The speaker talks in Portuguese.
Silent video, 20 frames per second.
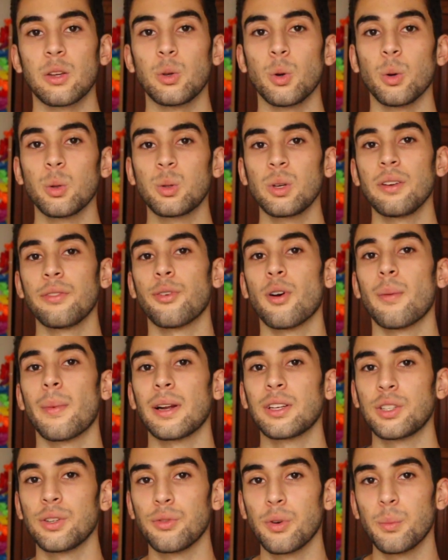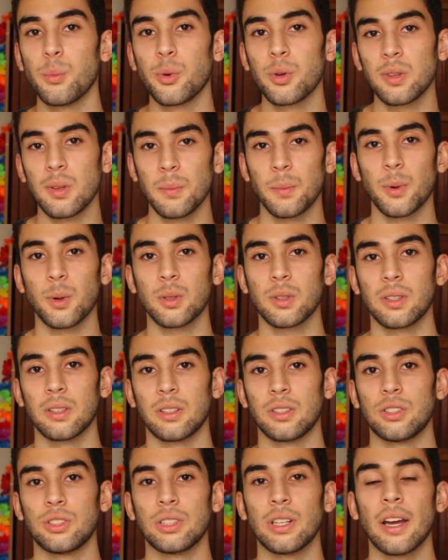E outro informativo muito
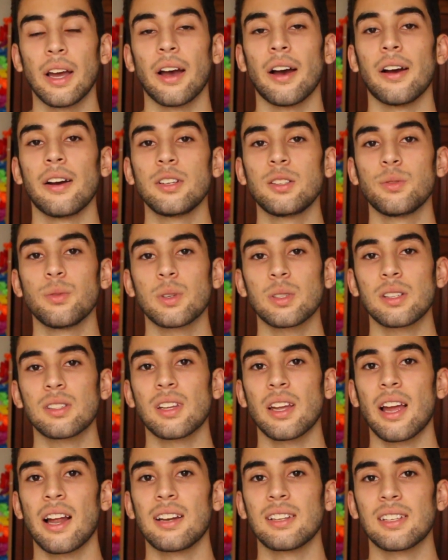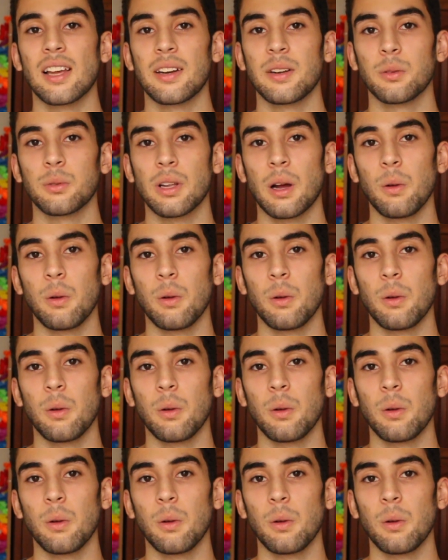importante, antes de vocês realizarem o um